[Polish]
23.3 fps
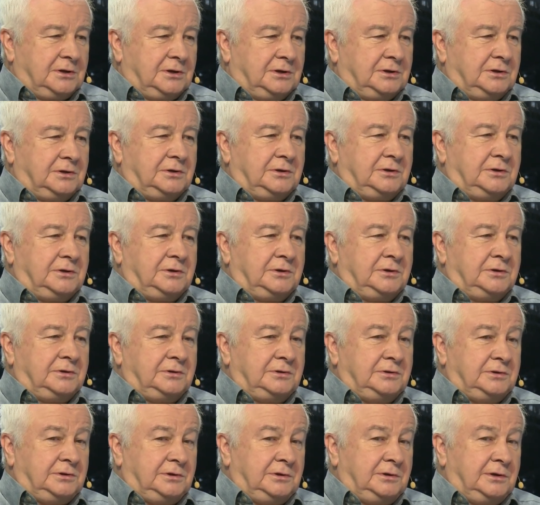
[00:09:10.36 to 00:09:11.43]
Y,
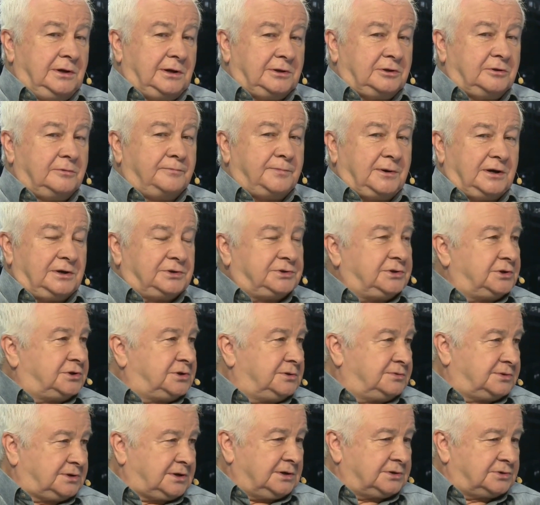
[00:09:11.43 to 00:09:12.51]
I na to parę rzeczy
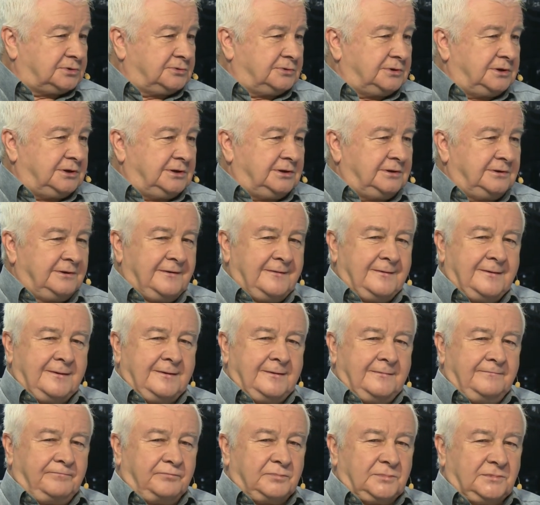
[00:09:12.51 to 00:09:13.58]
wskazuje.
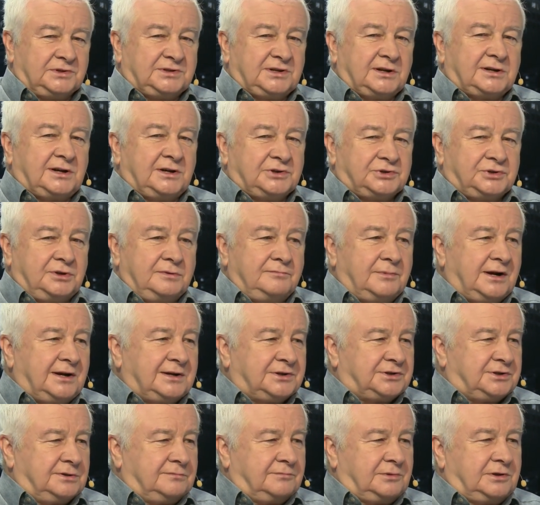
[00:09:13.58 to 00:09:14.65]
Za każdym
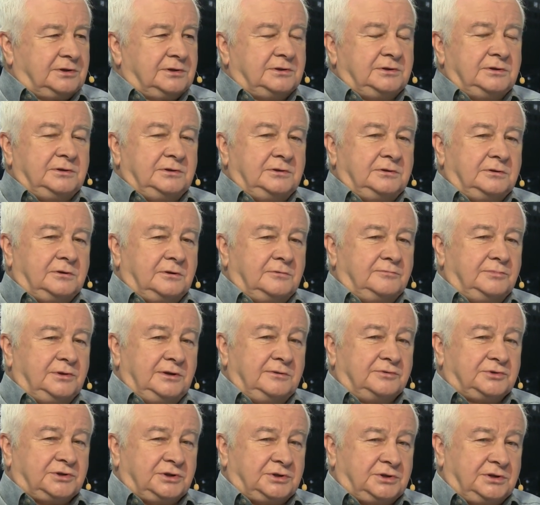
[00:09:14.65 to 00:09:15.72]
razem, kiedy robili
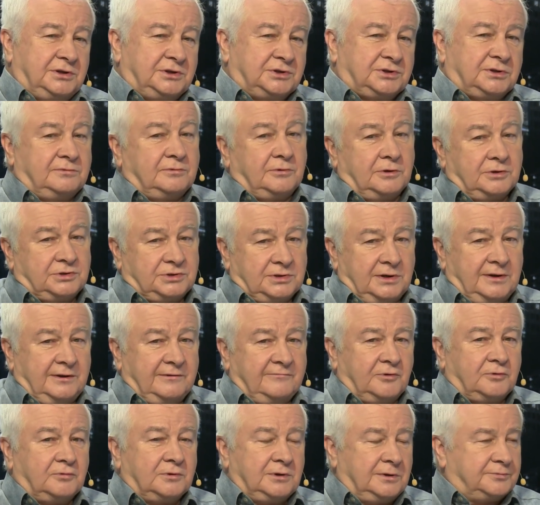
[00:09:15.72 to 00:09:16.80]
wcześniejsze wybory, czy nawet no,
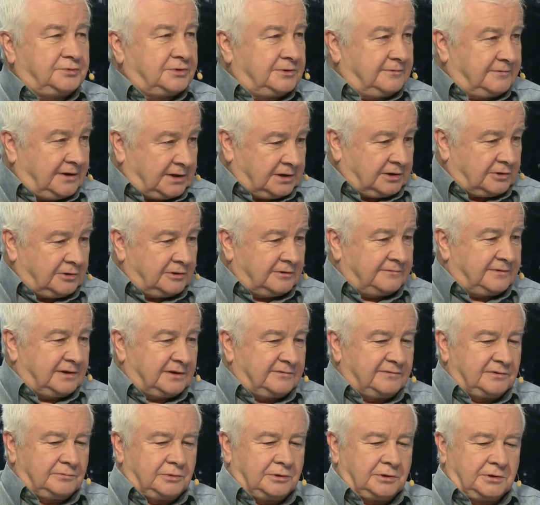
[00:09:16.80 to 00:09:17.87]
w ogóle jakiekolwiek
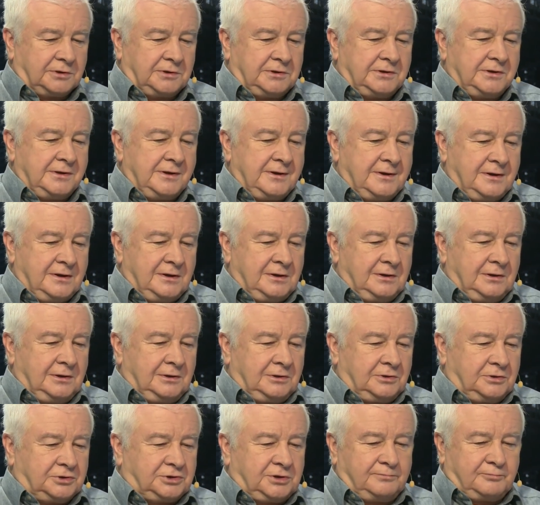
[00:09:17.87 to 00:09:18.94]
wybory,
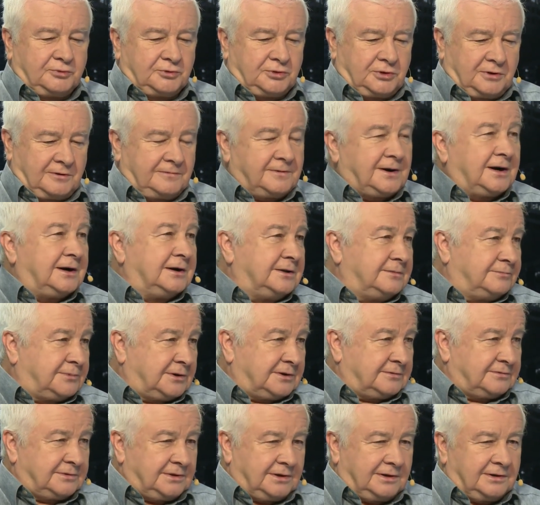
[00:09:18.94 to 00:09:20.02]
to się pudrowali,
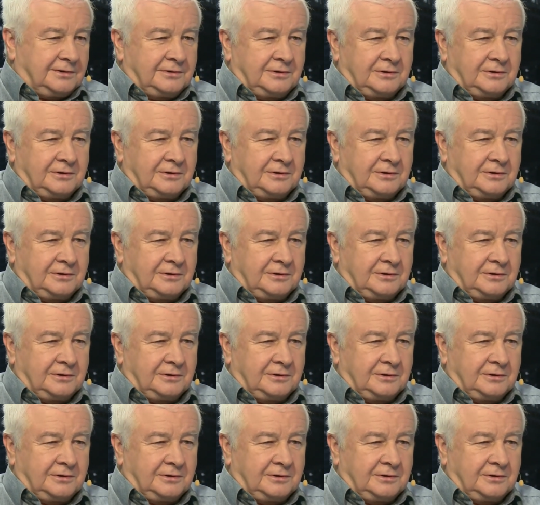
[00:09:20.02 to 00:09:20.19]
prawda?